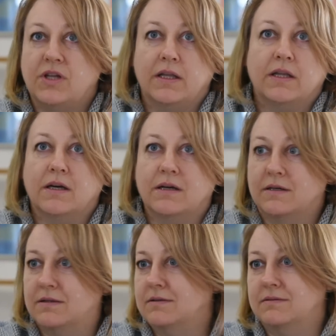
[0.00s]

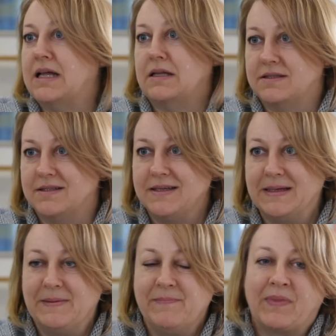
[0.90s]
danych nacji,
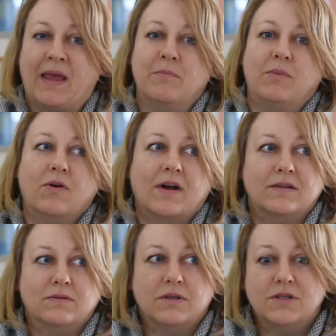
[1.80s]
bo
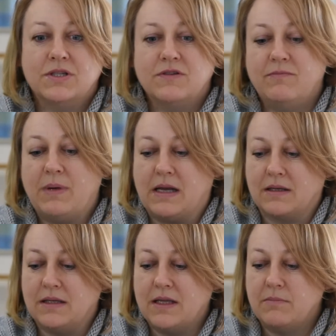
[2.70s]
okazuje się, że w
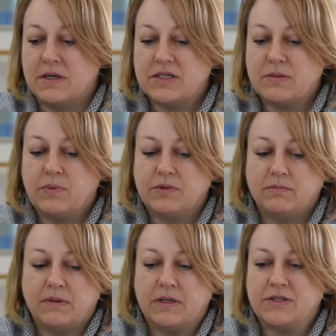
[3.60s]
Belgii najbardziej
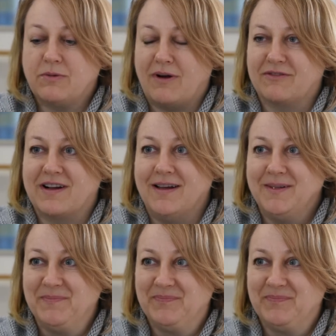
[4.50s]
podobała się ławka,